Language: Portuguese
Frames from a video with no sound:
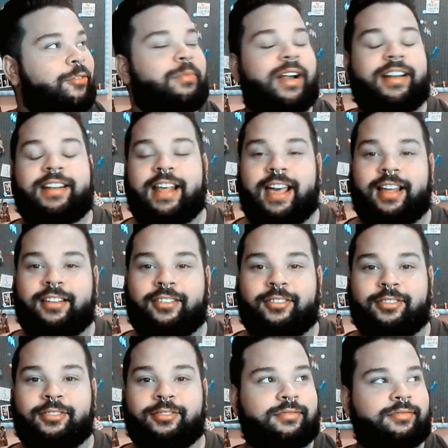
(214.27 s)

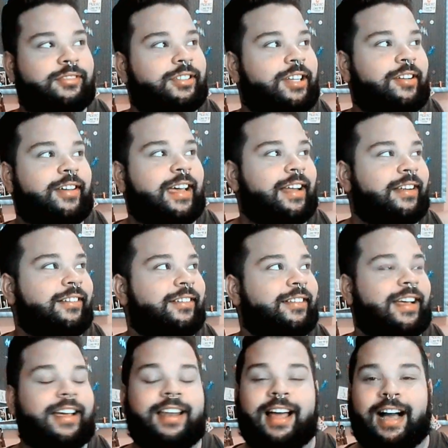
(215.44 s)
martelo, não sei o que, não sei
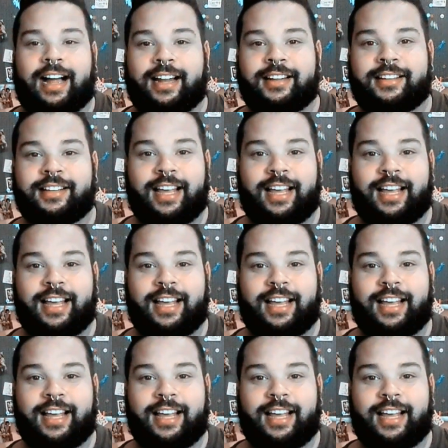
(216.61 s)
o que lá.